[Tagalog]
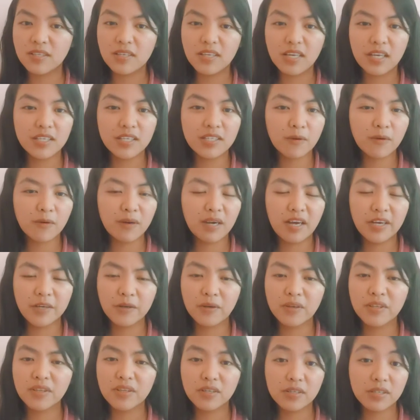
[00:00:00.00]
in case na wala
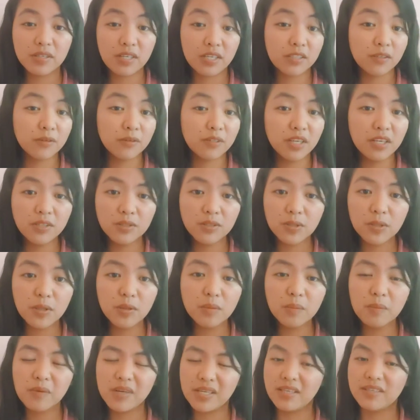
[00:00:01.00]
kayong internet
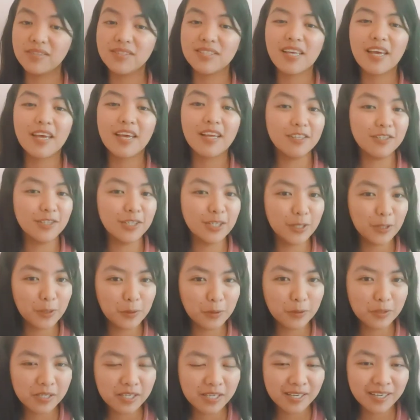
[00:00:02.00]
connection, pwedeng sa
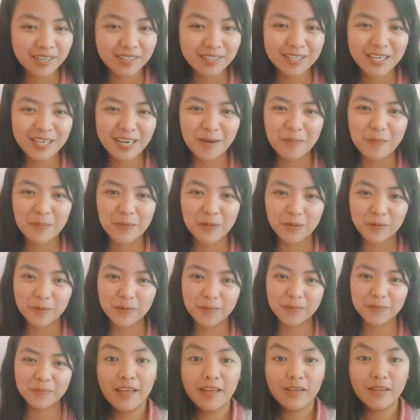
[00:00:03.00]
LGU na rin lang po.
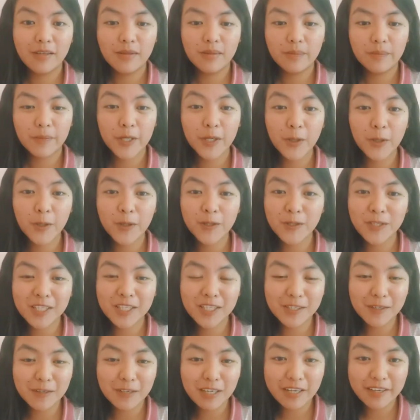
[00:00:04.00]
Pero
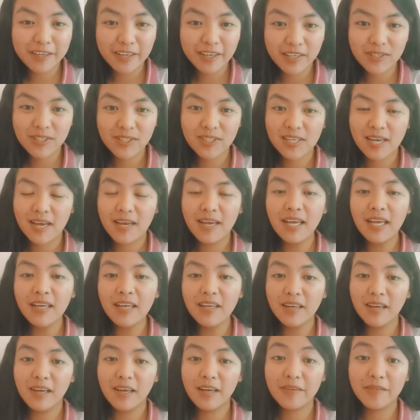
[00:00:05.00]
ulitin ko lang guys ha,
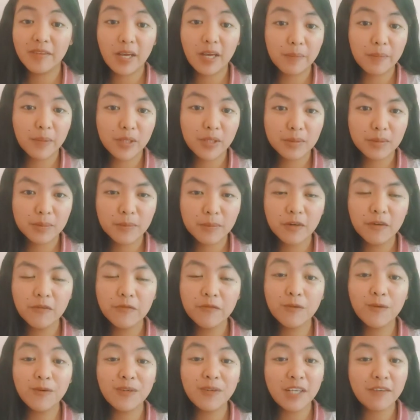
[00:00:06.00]
uh, dapat po
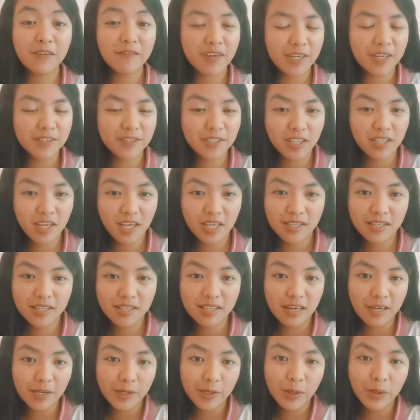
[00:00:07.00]
fully vaccinated
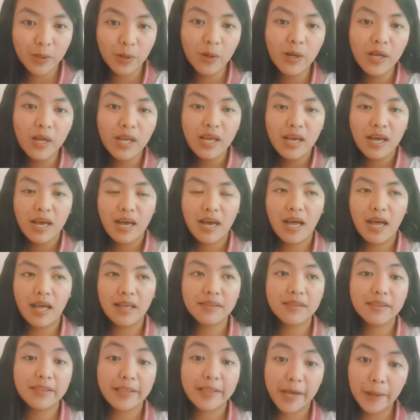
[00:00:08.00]
na kayo
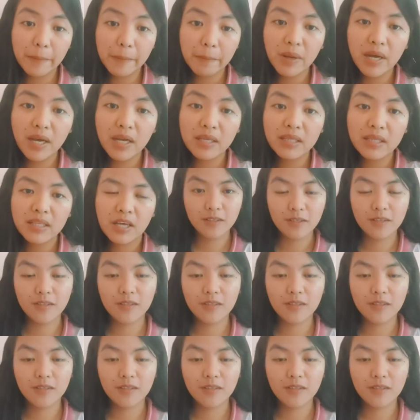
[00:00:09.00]
at dapat